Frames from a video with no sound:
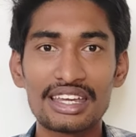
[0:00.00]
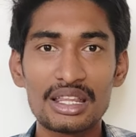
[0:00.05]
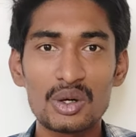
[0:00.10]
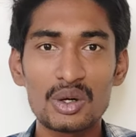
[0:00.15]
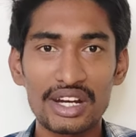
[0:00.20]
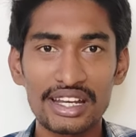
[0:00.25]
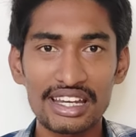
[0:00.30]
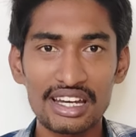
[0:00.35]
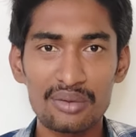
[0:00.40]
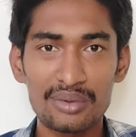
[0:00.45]
இது
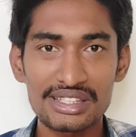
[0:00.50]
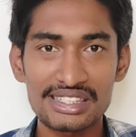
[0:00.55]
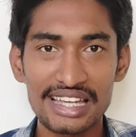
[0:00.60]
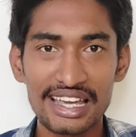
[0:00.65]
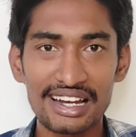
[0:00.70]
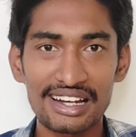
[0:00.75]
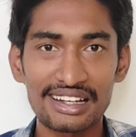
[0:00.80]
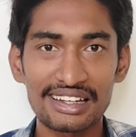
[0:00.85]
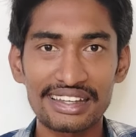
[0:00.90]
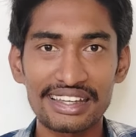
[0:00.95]
வரைக்கும் நம்ம
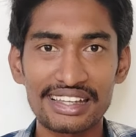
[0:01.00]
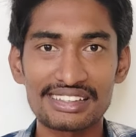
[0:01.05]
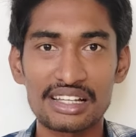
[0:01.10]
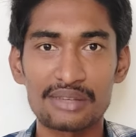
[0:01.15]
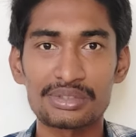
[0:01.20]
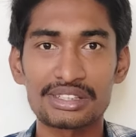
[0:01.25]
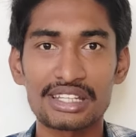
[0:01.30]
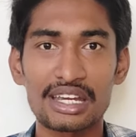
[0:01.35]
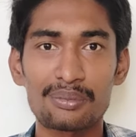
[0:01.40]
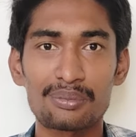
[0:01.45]
சேனலை நீங்கள்
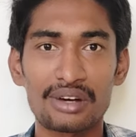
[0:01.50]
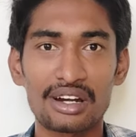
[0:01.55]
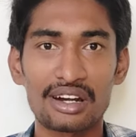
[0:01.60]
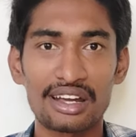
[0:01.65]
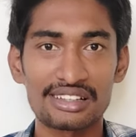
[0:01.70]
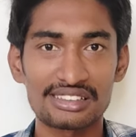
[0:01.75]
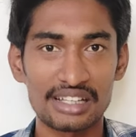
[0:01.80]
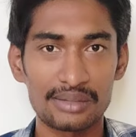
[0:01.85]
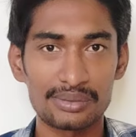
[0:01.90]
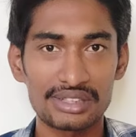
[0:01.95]
சப்ஸ்கிரைப்
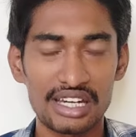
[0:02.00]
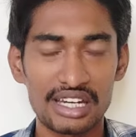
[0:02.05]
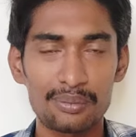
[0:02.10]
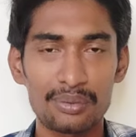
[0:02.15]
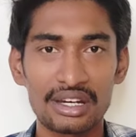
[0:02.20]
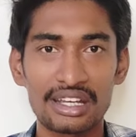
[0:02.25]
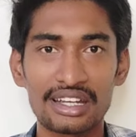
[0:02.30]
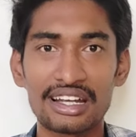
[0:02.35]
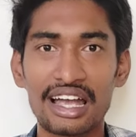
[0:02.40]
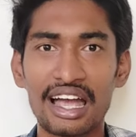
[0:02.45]
பண்ணலன்னா
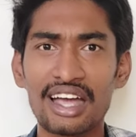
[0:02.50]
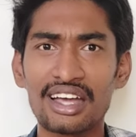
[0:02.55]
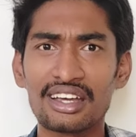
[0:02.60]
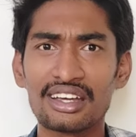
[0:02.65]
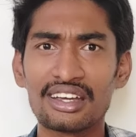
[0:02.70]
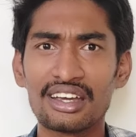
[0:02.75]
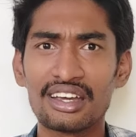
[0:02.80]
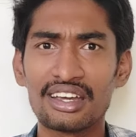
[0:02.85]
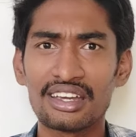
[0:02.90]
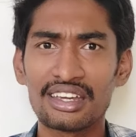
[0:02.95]
சப்ஸ்கிரைப் பண்ணிக்கங்க
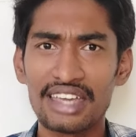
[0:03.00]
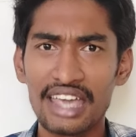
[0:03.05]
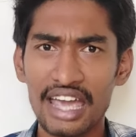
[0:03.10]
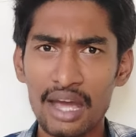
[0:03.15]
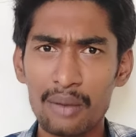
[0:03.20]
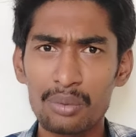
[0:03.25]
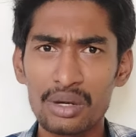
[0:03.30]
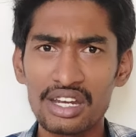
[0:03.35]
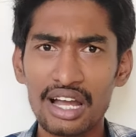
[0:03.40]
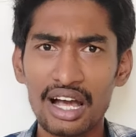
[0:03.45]

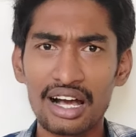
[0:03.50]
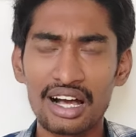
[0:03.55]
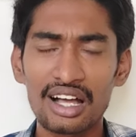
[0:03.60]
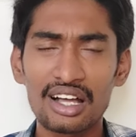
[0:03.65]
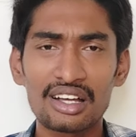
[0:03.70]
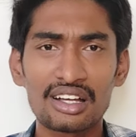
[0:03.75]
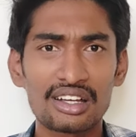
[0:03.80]
ஏன் அப்படின்னா